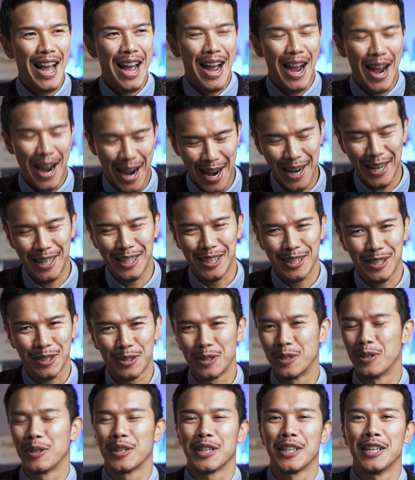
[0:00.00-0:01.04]
はい、そ
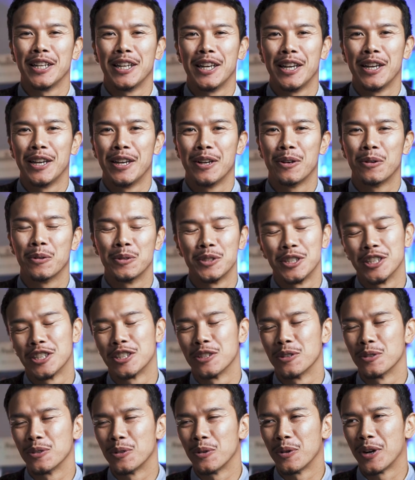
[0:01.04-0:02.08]
んなわけでね、本日
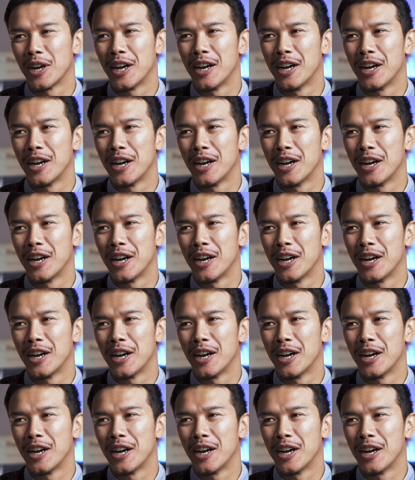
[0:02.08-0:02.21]
の動